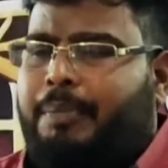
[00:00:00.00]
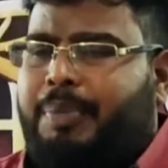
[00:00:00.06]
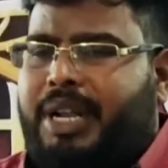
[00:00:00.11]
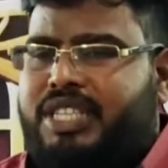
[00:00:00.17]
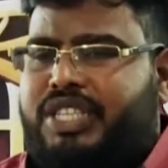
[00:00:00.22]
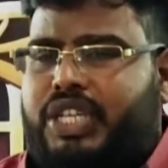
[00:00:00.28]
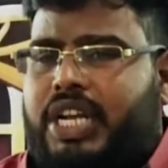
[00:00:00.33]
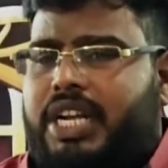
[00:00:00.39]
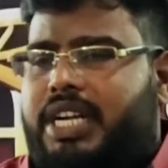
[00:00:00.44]

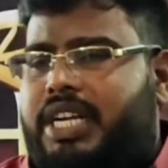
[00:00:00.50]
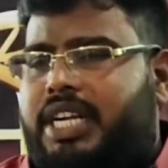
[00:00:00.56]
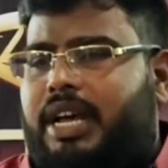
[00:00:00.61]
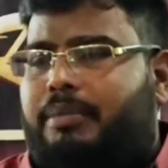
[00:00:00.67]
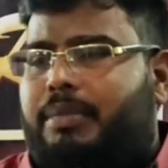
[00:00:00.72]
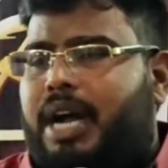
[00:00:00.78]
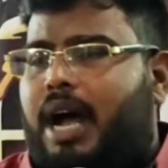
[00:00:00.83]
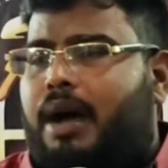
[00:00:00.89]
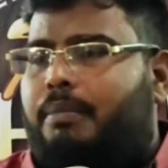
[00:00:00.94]

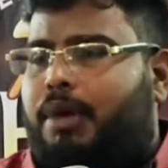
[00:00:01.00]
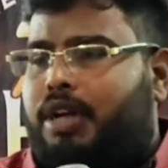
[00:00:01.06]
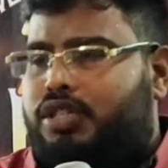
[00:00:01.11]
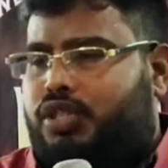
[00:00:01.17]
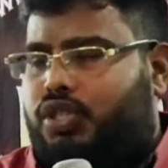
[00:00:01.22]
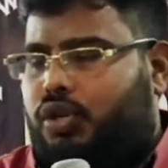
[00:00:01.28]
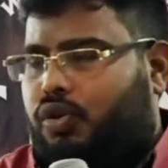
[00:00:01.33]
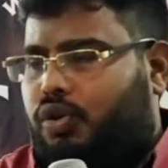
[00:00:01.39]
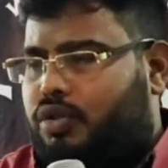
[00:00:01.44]
ప్రచండముగా
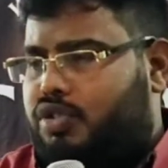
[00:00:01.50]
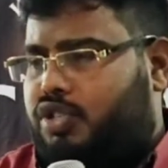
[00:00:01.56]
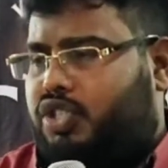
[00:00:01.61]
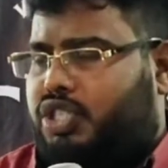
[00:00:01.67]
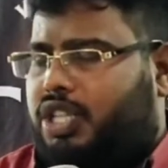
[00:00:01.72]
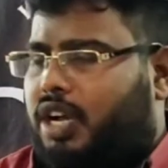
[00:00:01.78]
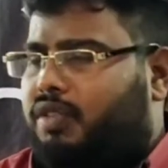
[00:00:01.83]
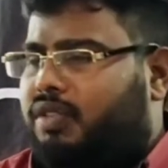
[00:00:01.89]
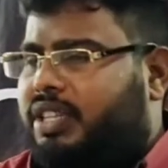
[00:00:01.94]
మంచు
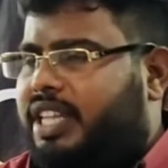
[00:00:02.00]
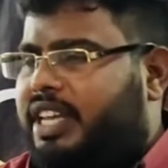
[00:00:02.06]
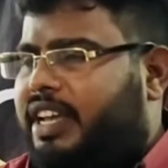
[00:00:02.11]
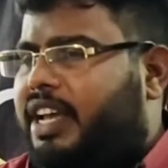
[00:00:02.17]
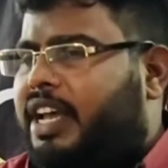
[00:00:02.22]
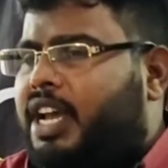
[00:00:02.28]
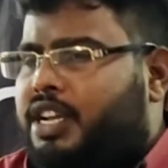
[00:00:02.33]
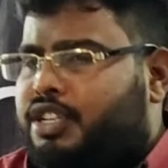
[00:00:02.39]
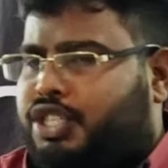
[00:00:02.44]
కురుస్తూ ఉంది
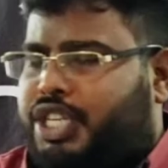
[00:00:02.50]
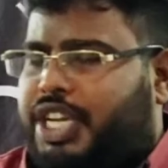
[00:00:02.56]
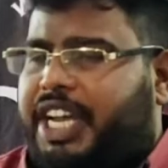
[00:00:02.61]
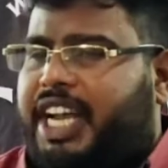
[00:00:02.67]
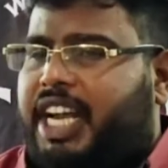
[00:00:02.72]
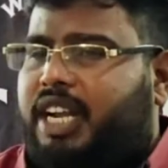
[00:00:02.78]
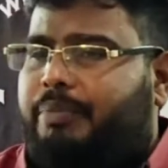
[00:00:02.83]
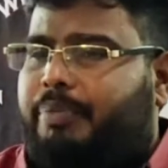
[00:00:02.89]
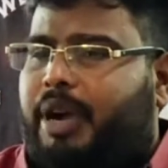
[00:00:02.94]

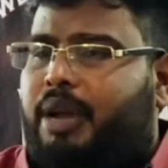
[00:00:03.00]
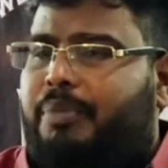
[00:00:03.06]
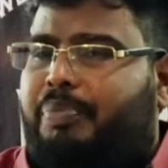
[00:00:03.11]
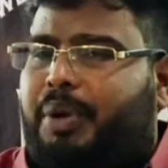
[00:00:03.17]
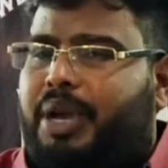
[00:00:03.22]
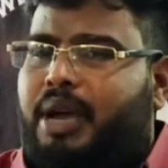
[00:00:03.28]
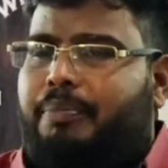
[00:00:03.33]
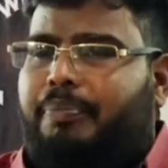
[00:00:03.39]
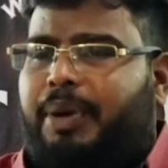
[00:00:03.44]
చీకటి
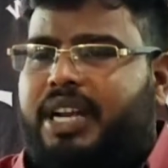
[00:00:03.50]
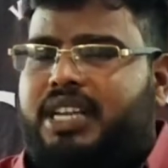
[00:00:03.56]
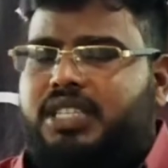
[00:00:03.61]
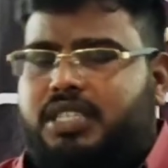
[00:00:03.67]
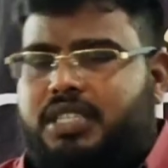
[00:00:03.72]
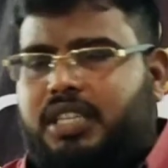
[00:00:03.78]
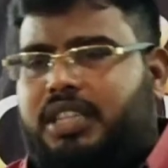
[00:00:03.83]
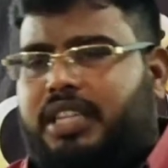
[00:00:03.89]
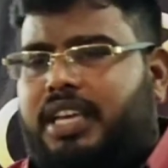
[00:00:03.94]
పడిపోయే
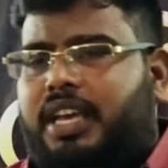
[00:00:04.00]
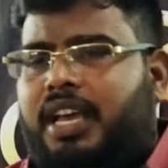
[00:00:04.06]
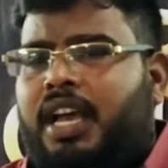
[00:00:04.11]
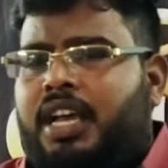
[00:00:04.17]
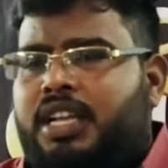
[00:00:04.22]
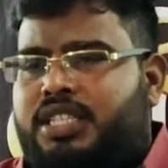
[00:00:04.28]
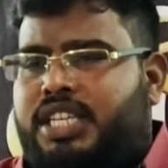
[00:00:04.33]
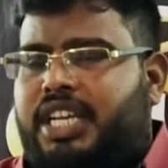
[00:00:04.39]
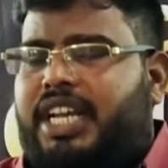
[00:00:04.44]
పరిస్థితి
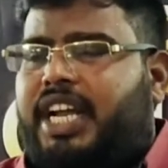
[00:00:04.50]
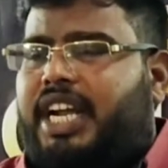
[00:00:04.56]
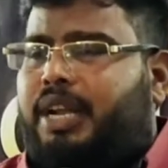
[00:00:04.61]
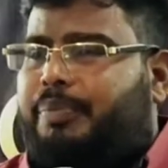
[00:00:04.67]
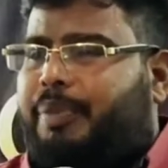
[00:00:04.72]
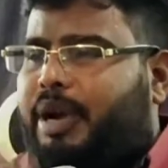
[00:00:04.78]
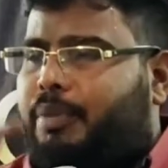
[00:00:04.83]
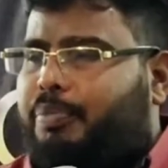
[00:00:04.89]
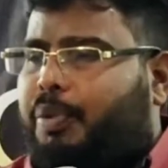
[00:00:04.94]

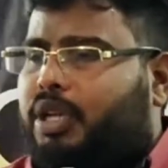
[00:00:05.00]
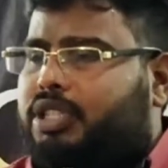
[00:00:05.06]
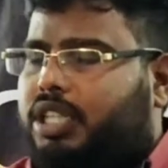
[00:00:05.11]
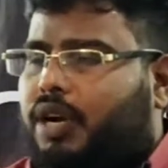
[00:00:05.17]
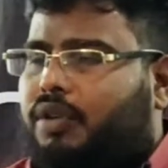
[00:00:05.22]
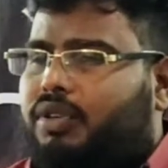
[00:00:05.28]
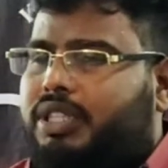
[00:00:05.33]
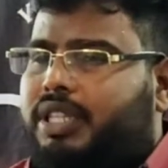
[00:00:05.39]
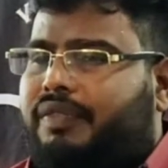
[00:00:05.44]
చీకటి
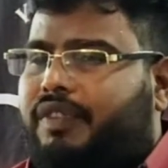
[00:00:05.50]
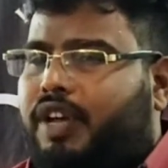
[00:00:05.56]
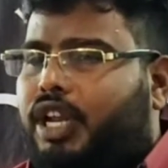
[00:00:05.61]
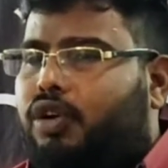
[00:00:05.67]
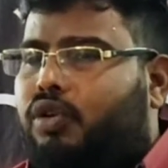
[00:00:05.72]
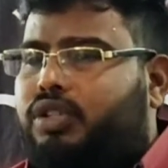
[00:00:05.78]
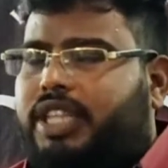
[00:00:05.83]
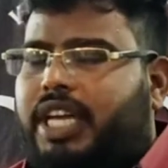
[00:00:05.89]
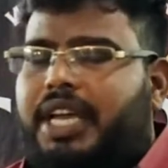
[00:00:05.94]
పడిపోతూ ఉంది
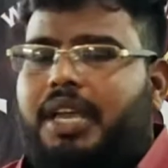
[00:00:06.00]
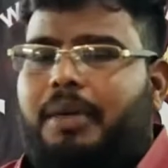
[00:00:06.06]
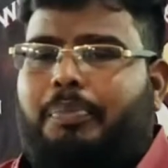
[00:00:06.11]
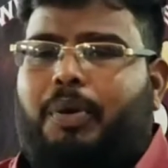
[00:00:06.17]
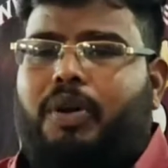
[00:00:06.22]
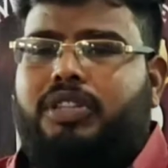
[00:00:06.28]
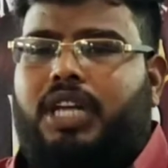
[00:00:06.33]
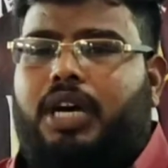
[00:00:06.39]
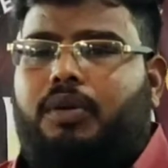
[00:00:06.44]
వెలుగు
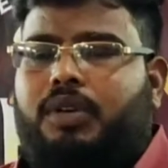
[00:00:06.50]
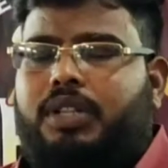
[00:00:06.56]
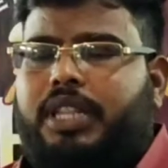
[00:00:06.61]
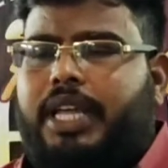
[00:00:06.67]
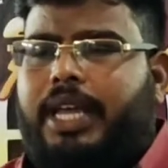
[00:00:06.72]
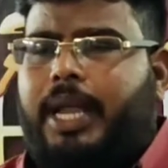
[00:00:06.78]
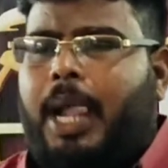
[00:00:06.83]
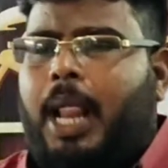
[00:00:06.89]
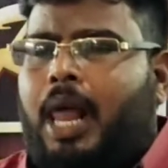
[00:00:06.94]
తగ్గిపోతూ
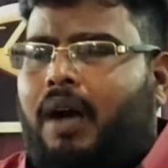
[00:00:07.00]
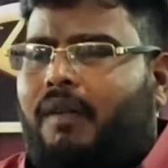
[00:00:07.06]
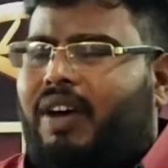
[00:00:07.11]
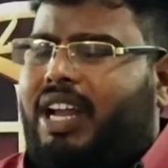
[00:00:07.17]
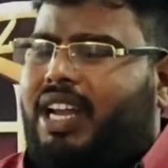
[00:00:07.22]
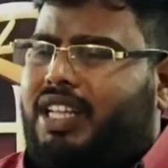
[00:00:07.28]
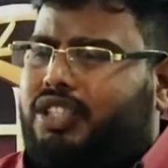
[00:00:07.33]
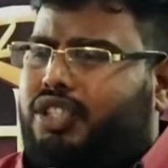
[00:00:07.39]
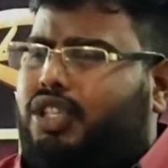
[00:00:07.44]
ఉంది
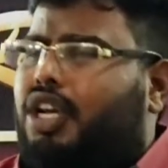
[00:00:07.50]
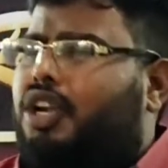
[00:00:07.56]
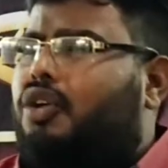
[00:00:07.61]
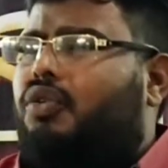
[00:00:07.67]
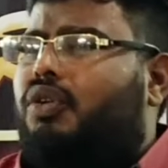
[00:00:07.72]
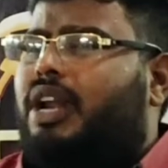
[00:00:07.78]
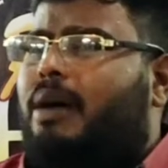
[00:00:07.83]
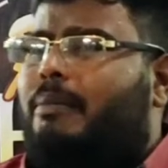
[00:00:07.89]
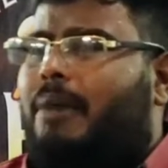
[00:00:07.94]
వాళ్ళిద్దరూ
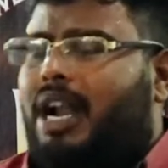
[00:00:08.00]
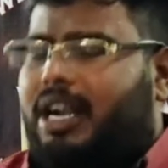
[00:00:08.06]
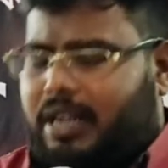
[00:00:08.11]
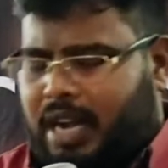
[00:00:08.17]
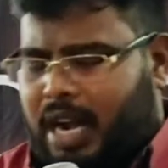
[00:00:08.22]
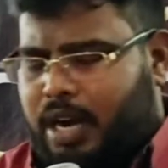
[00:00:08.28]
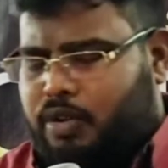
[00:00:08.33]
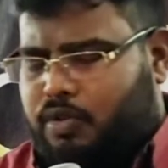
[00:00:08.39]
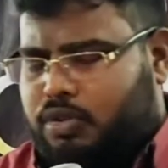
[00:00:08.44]
కూడా
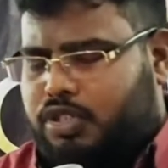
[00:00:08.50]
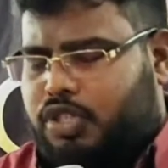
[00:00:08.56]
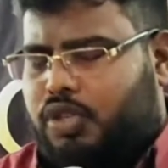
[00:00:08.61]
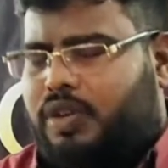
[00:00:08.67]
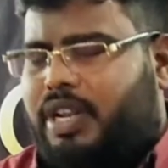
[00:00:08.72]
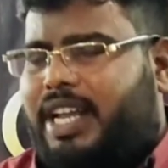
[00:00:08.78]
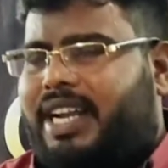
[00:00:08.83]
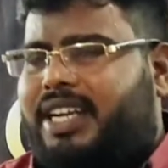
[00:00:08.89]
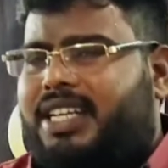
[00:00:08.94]
మాట్లాడుకు
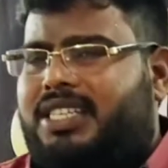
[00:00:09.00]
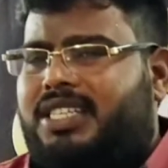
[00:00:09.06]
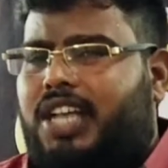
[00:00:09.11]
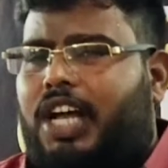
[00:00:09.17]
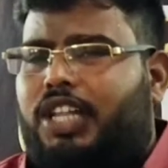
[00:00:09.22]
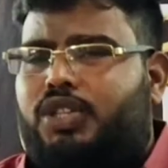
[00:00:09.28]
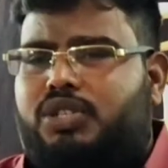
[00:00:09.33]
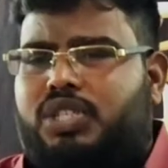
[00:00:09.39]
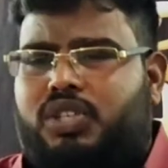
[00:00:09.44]
అనుకుంటున్నారట
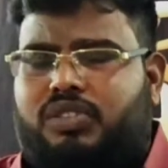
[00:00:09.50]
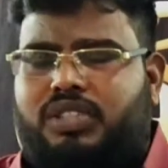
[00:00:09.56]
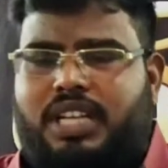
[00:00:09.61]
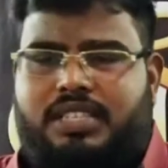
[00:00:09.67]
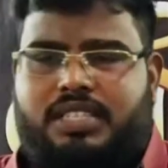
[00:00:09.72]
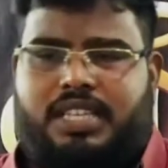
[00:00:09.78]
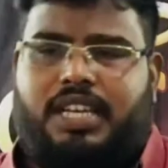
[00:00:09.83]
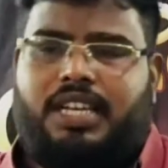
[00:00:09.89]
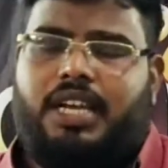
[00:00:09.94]
సాధు
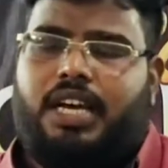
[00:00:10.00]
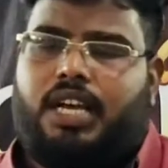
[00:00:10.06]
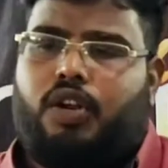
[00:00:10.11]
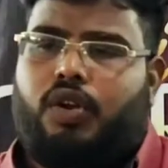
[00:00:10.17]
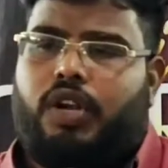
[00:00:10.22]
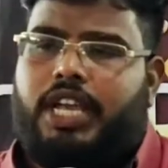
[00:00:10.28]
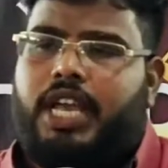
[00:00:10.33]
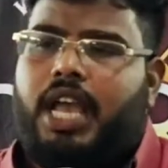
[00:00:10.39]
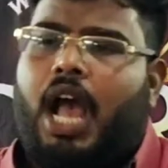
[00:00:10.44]
సుందర్ సింగ్
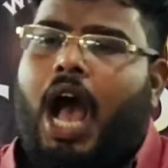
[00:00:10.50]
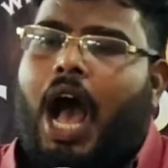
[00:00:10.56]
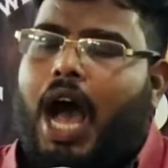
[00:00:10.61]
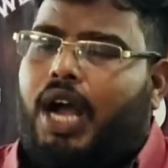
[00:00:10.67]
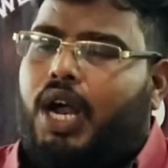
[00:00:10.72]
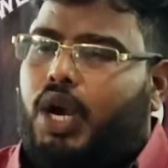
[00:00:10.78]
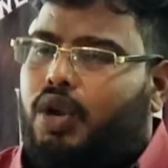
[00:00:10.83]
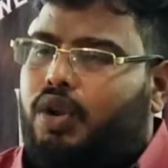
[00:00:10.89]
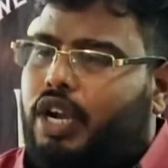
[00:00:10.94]
గారుని
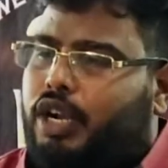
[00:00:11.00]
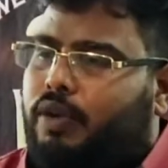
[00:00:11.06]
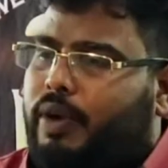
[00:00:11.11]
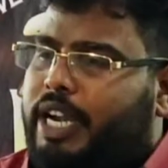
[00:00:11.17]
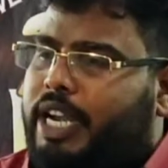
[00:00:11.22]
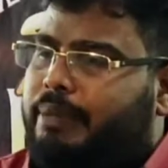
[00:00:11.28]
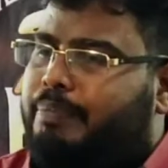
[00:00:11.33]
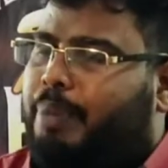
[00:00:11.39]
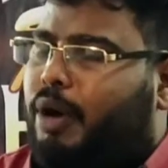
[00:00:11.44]
అక్కడ
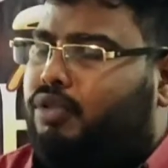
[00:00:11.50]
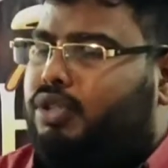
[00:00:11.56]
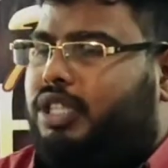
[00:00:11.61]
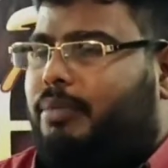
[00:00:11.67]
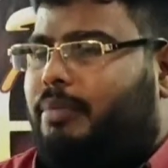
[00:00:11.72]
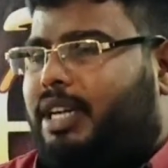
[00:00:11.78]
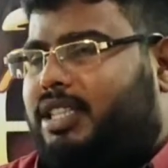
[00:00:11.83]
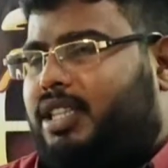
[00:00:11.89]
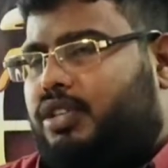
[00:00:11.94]
ఉన్నటువంటి బౌద్ధ
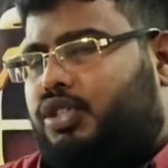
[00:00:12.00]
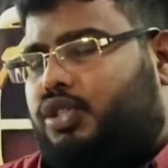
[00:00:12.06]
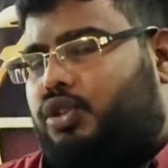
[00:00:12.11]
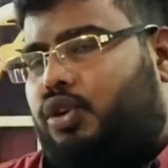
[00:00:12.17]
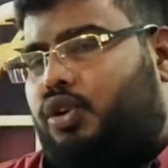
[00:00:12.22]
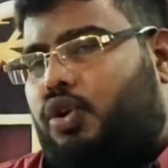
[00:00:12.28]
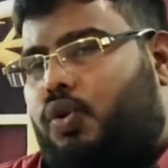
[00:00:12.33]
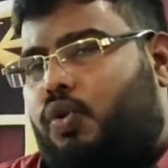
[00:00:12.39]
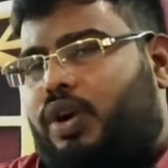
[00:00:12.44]

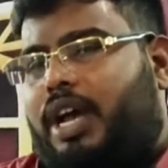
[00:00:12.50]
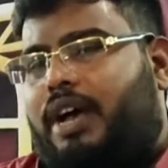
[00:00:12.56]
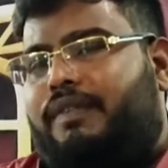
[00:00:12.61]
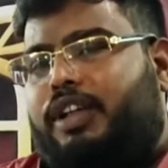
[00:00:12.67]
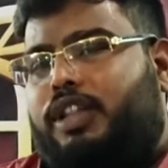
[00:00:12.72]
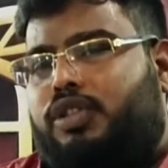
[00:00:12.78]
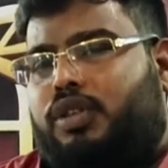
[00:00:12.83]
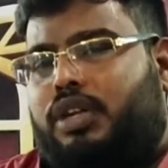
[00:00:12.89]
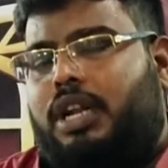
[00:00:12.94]
మతస్థుడు కూడా
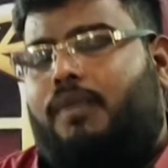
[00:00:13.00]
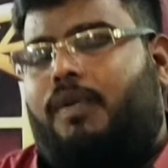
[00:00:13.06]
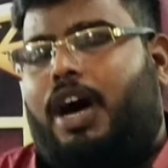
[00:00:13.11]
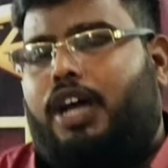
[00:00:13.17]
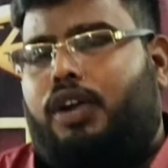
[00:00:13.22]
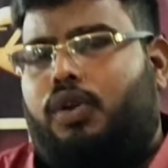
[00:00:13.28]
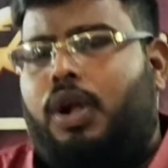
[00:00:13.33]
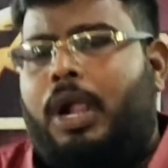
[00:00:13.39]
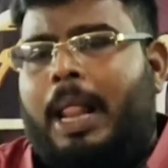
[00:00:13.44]
వెళ్తున్న
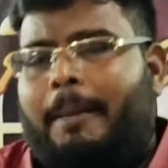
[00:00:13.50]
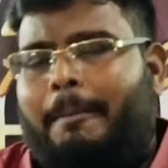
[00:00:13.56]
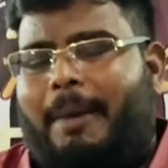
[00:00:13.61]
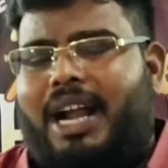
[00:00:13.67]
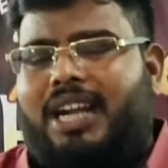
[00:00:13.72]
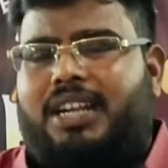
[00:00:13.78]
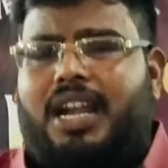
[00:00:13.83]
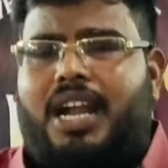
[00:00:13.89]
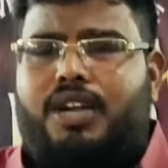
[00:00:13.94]
వారు
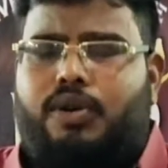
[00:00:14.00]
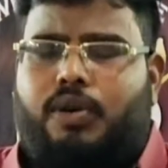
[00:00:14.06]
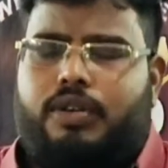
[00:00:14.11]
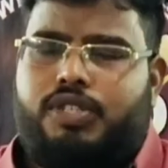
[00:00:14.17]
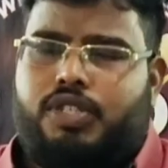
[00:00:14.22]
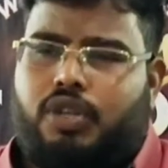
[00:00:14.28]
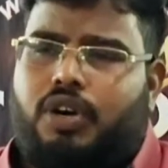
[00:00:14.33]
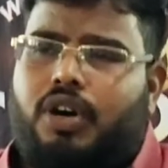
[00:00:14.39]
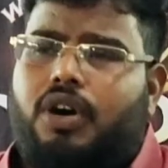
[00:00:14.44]

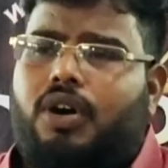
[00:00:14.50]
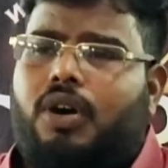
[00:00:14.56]
మాట్లాడుకుంటూ